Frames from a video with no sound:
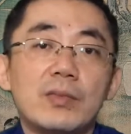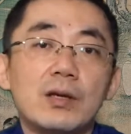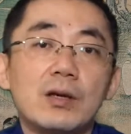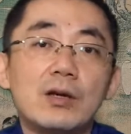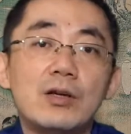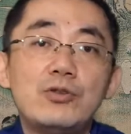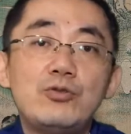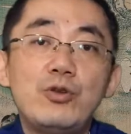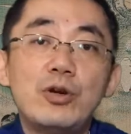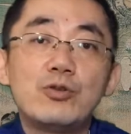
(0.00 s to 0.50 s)

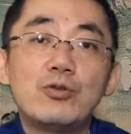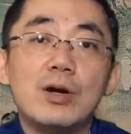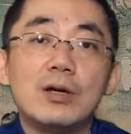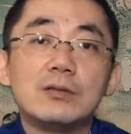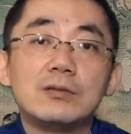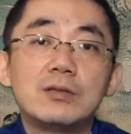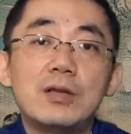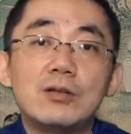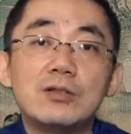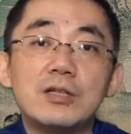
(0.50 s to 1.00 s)
薛广
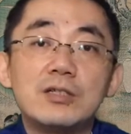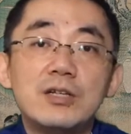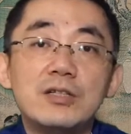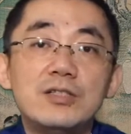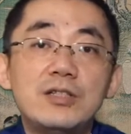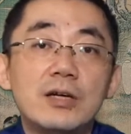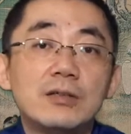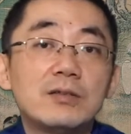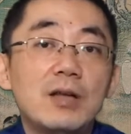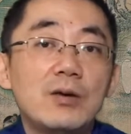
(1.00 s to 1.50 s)
到这镇
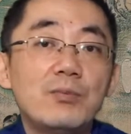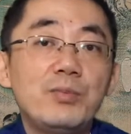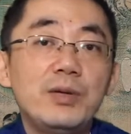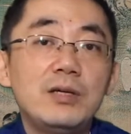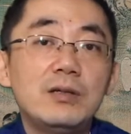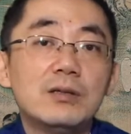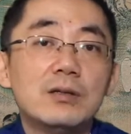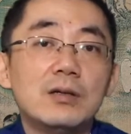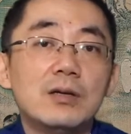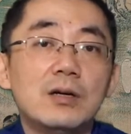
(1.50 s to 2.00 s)
江当
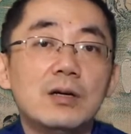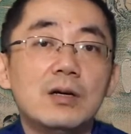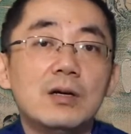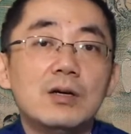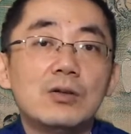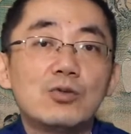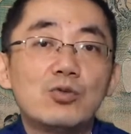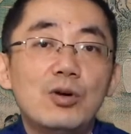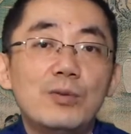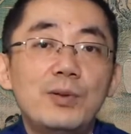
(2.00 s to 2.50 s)
兵，
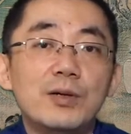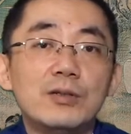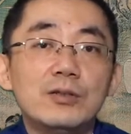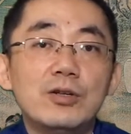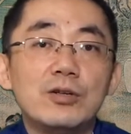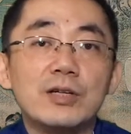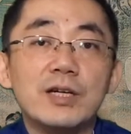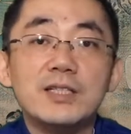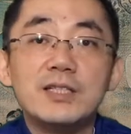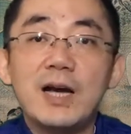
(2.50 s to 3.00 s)
托朋友
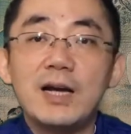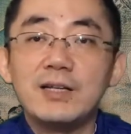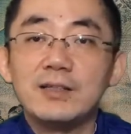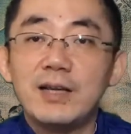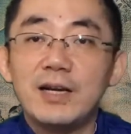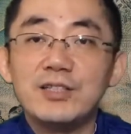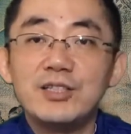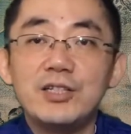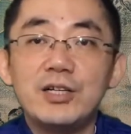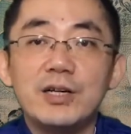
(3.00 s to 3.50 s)
给家里带
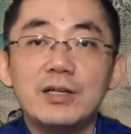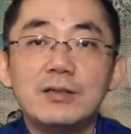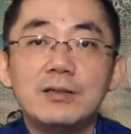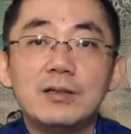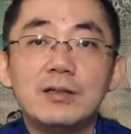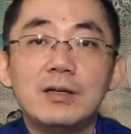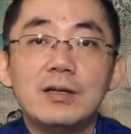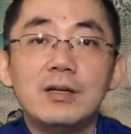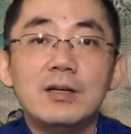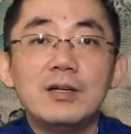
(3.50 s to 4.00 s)
钱。
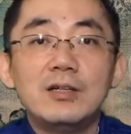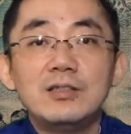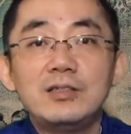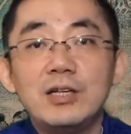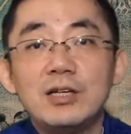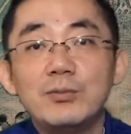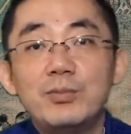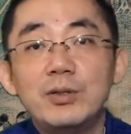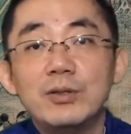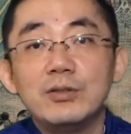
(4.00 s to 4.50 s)
这
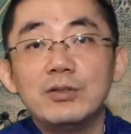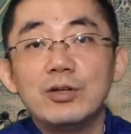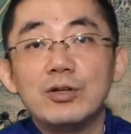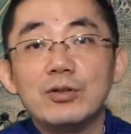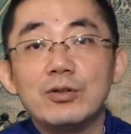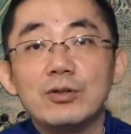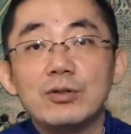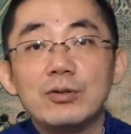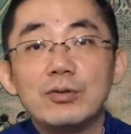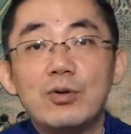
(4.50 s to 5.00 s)
个朋
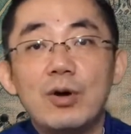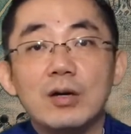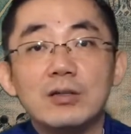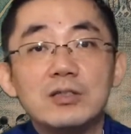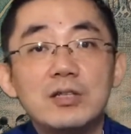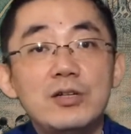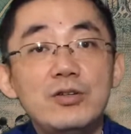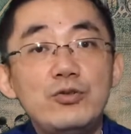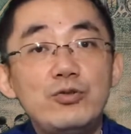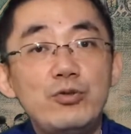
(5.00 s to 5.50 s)
友谎
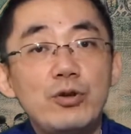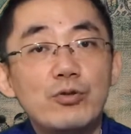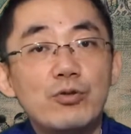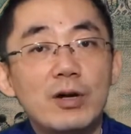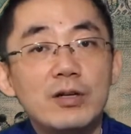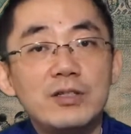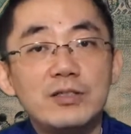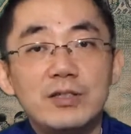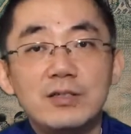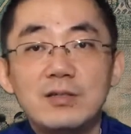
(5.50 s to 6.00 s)
称薛广
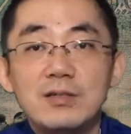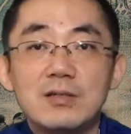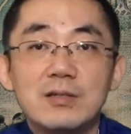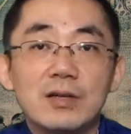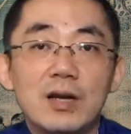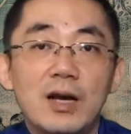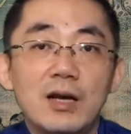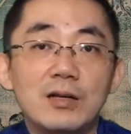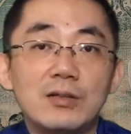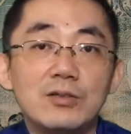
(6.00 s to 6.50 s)
已经死
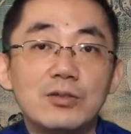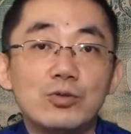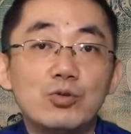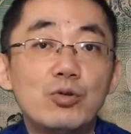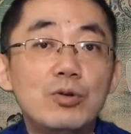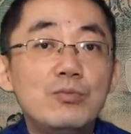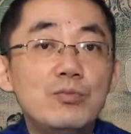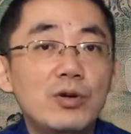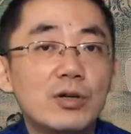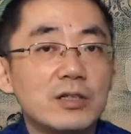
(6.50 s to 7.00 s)
了，就
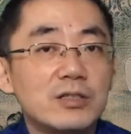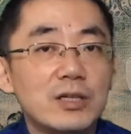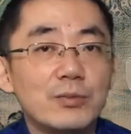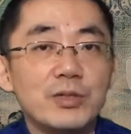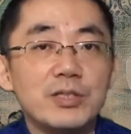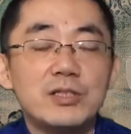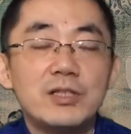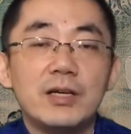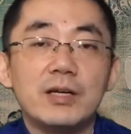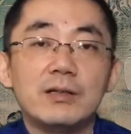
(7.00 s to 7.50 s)
吞没了这笔
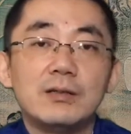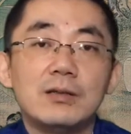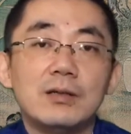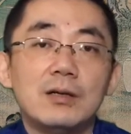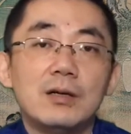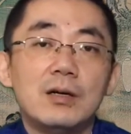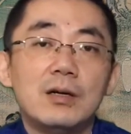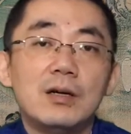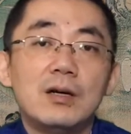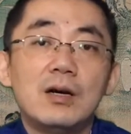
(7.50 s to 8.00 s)
钱，
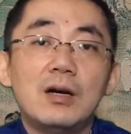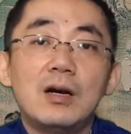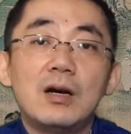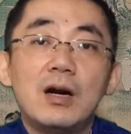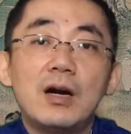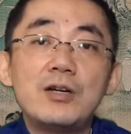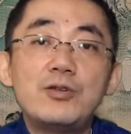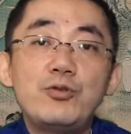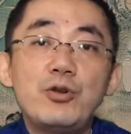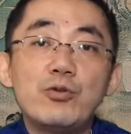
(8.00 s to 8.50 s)
而
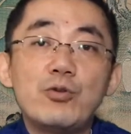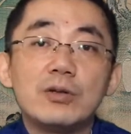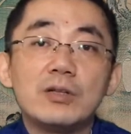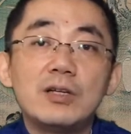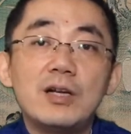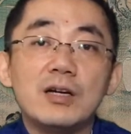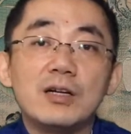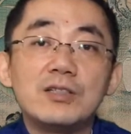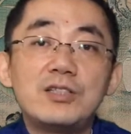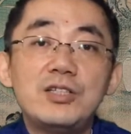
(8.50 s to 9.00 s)
薛广的
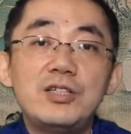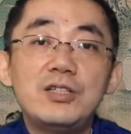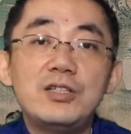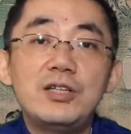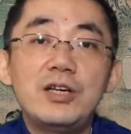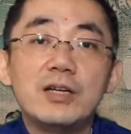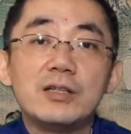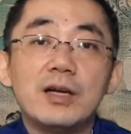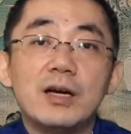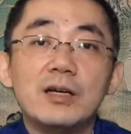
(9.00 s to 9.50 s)
两个妻
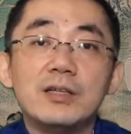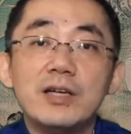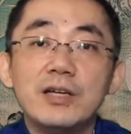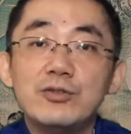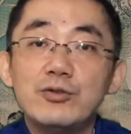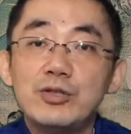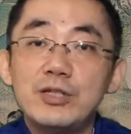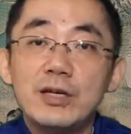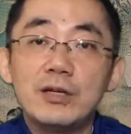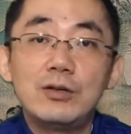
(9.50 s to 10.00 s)
妾呢，也就
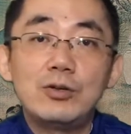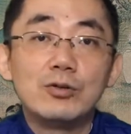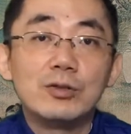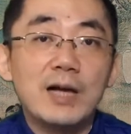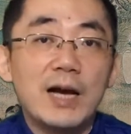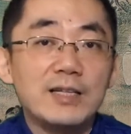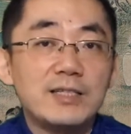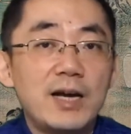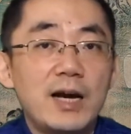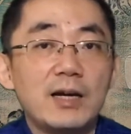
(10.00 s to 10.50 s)
先后改
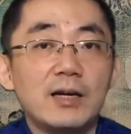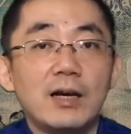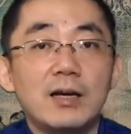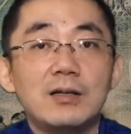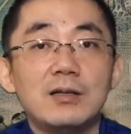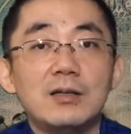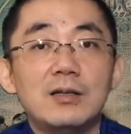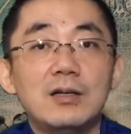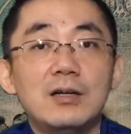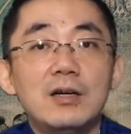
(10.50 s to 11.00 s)
嫁了，
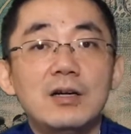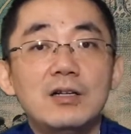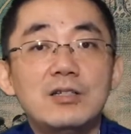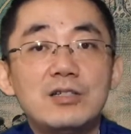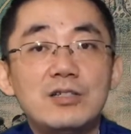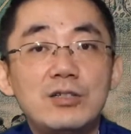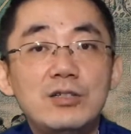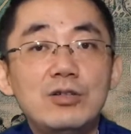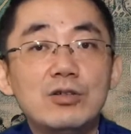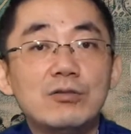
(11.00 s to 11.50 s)

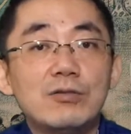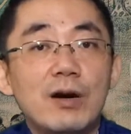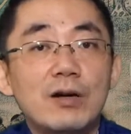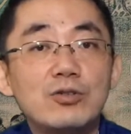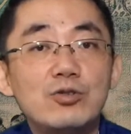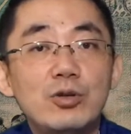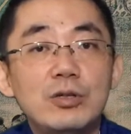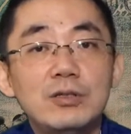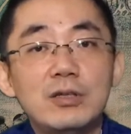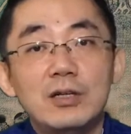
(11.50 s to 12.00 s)
只有王
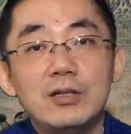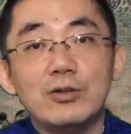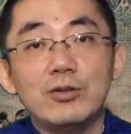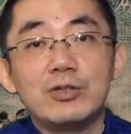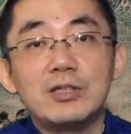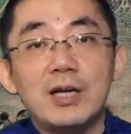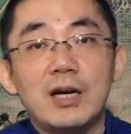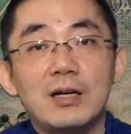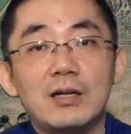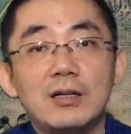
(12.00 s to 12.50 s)
春娥留
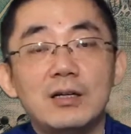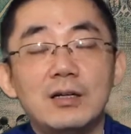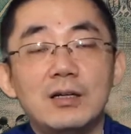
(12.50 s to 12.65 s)
下，